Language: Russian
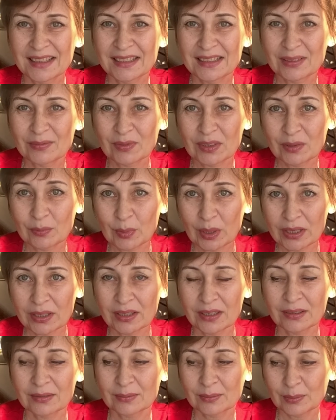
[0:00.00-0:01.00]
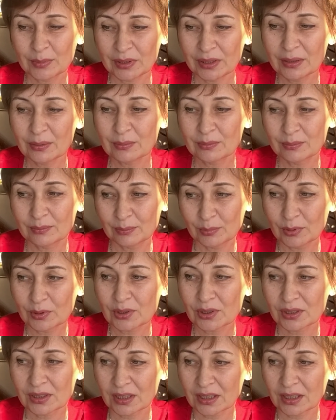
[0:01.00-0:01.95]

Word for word: на этом внимание. Мне больше